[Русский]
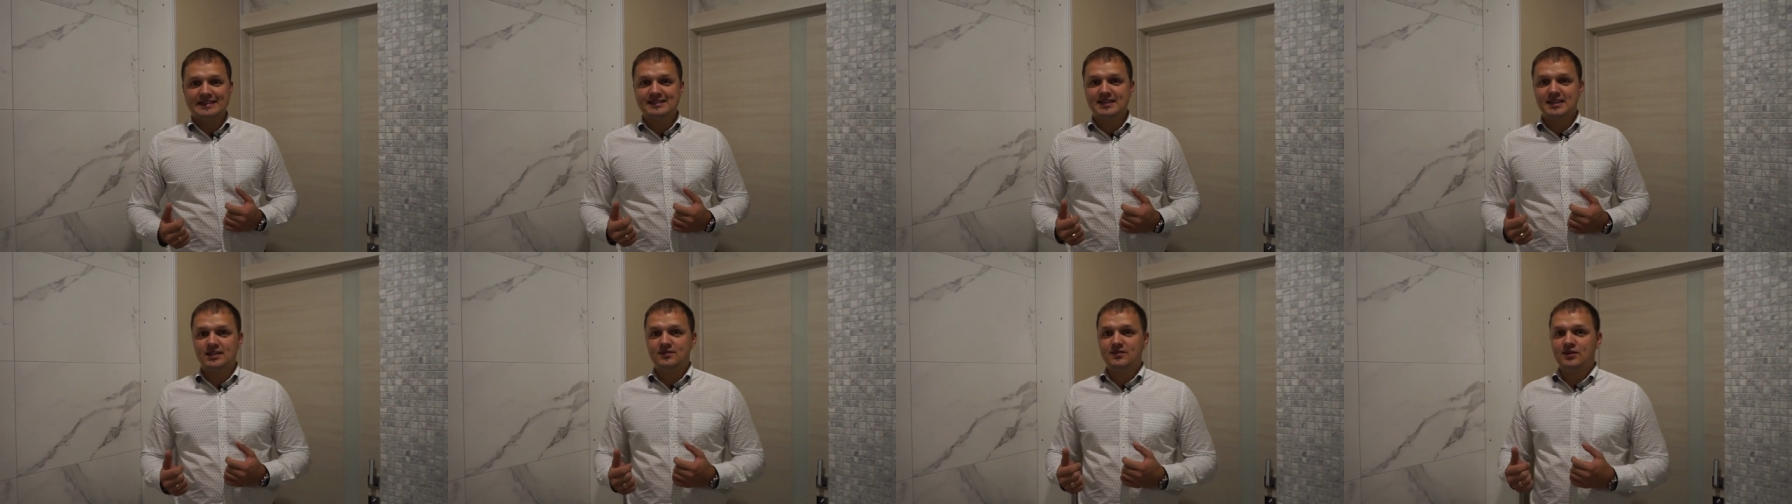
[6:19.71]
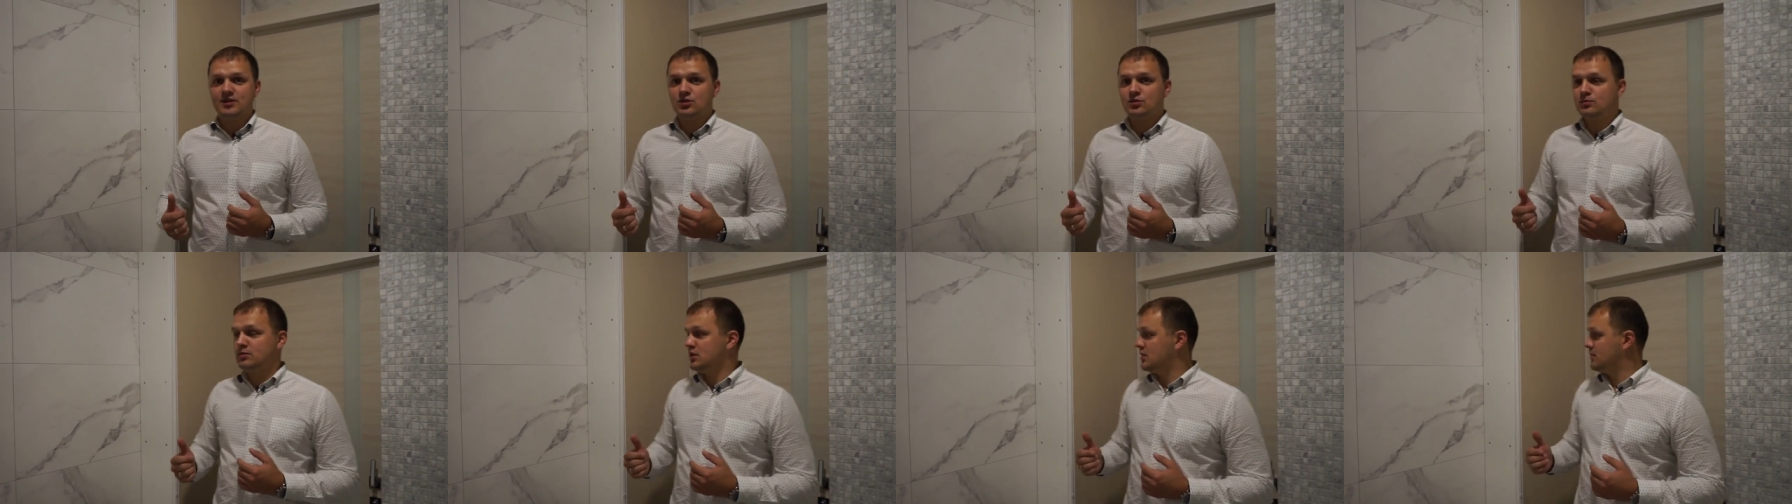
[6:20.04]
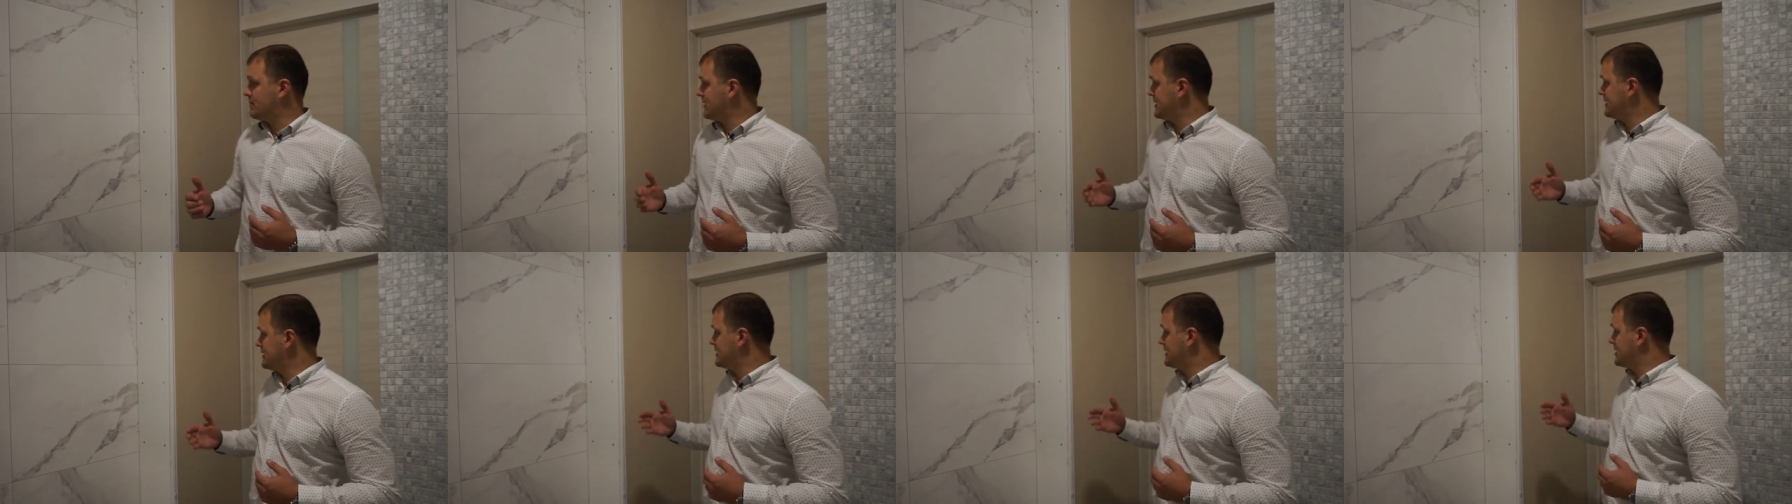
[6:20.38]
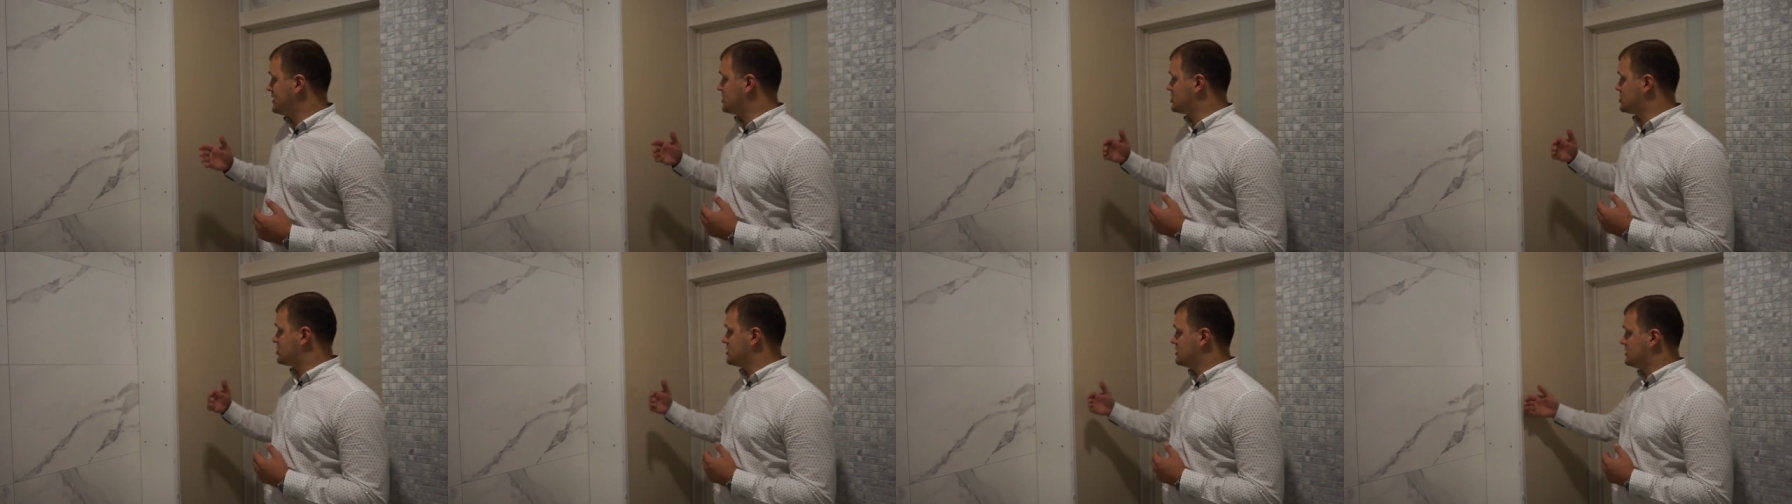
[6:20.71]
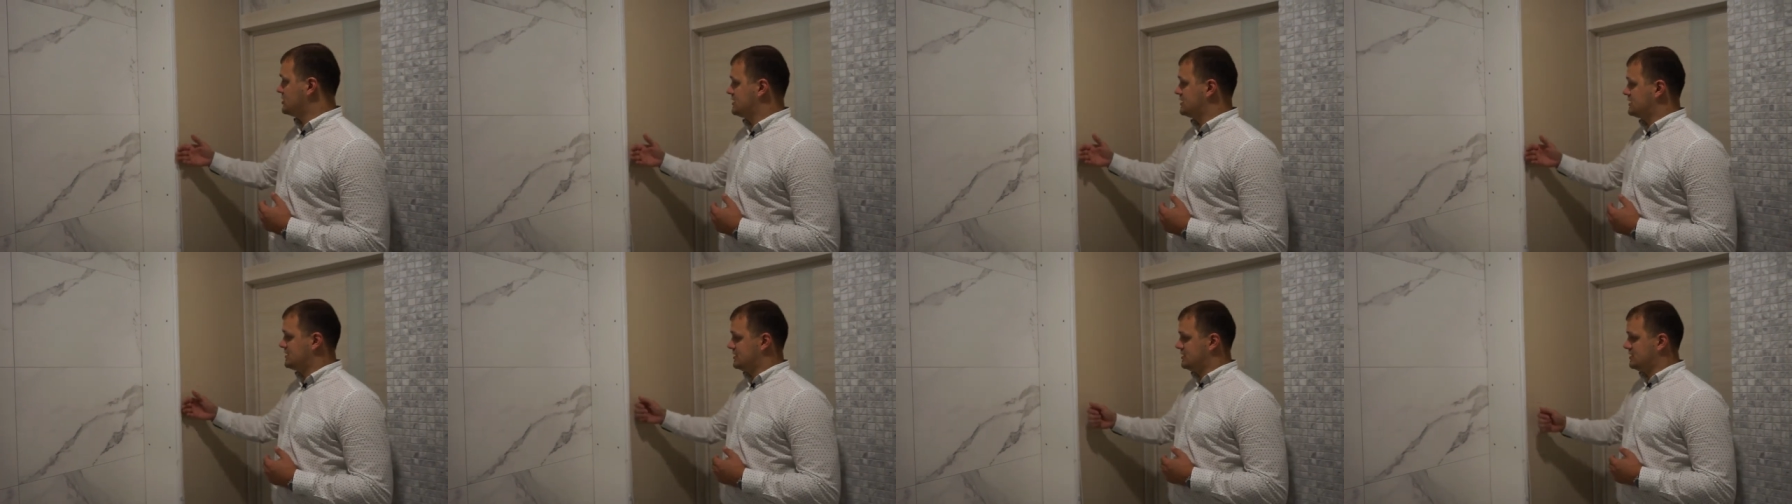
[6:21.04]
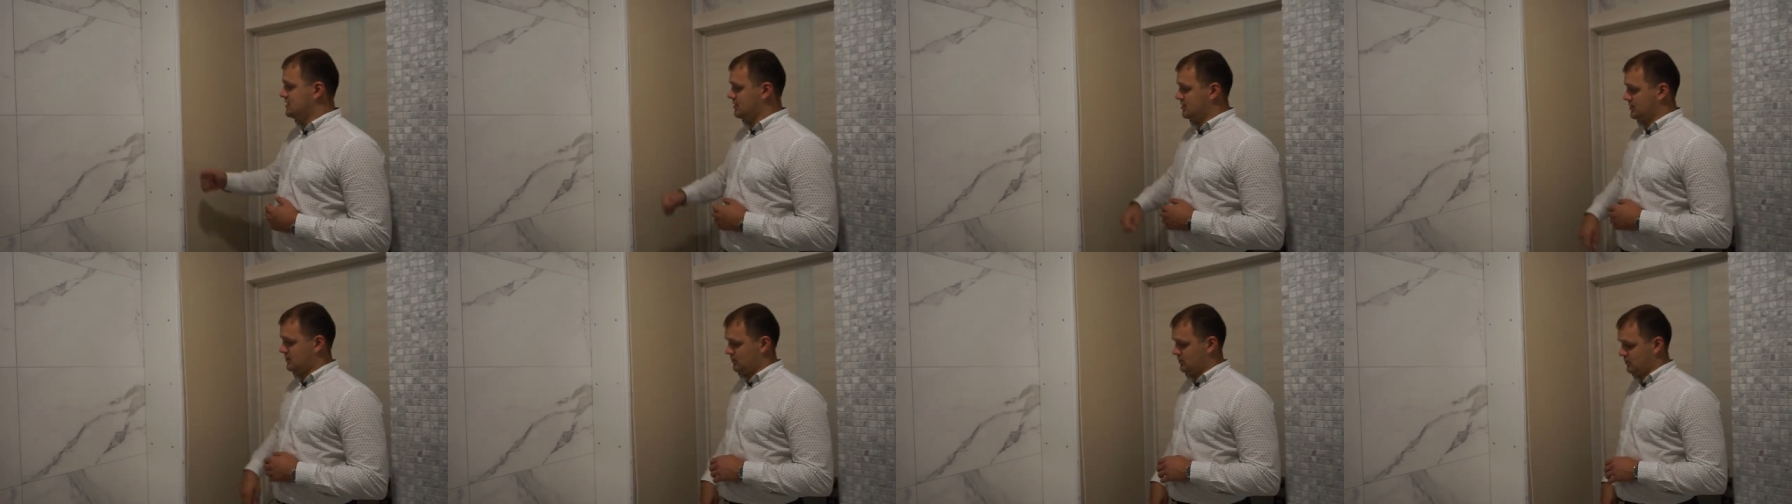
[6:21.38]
за дверью было принято решение сделать